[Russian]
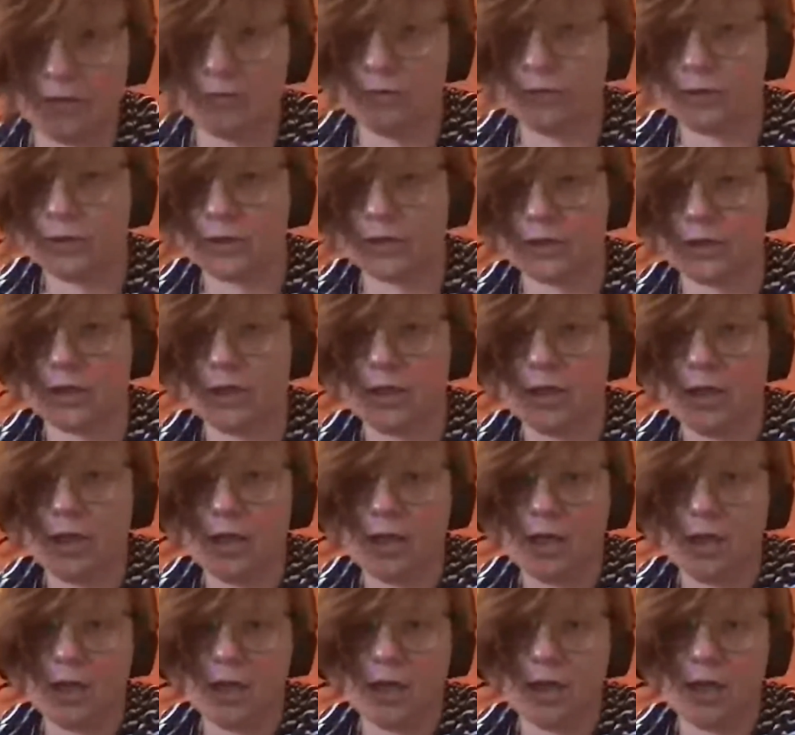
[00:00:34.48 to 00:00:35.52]
озеро».
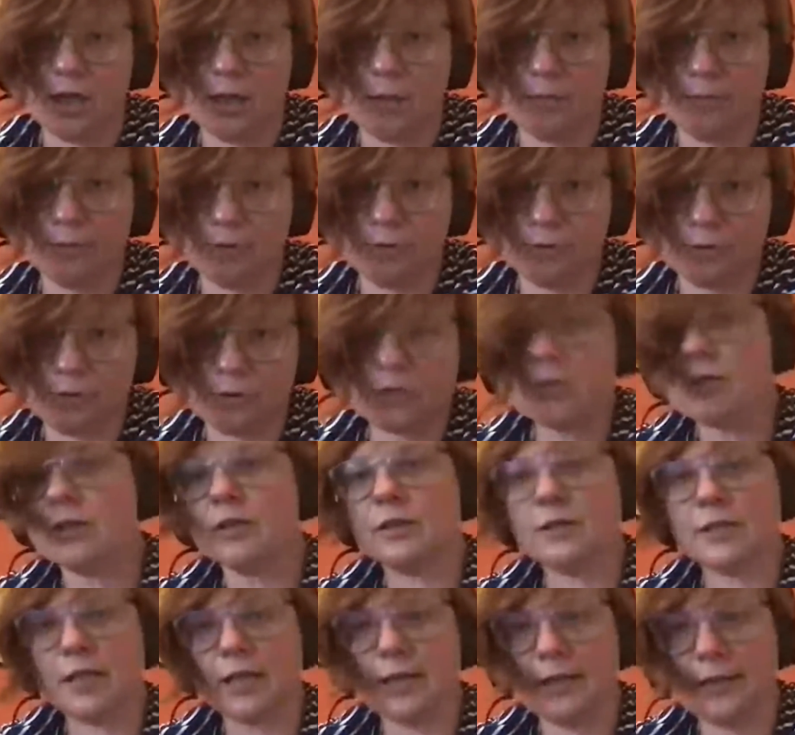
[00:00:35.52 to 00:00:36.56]
А будут
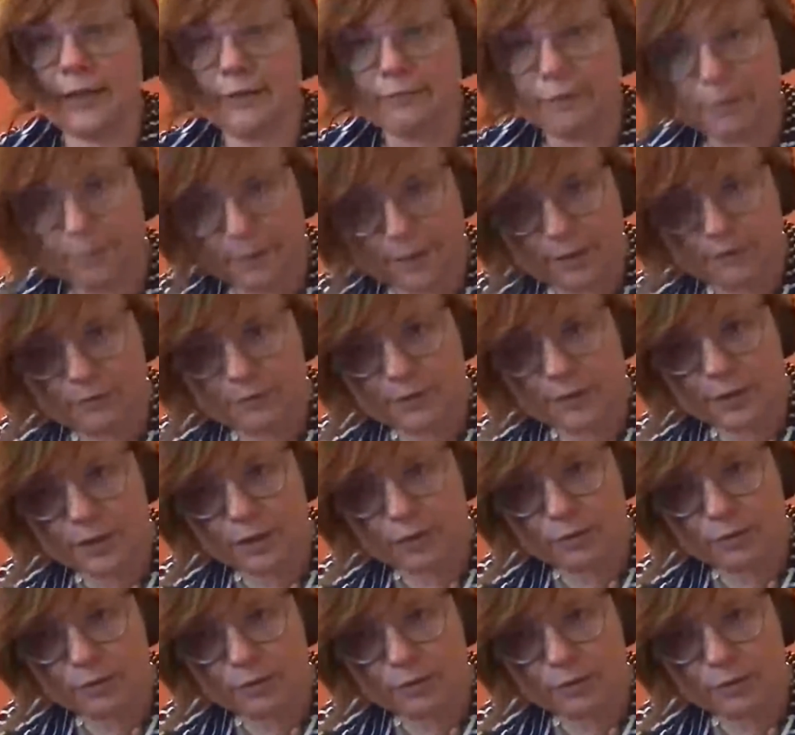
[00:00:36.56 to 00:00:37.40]
э, заклеивать про «Лебединое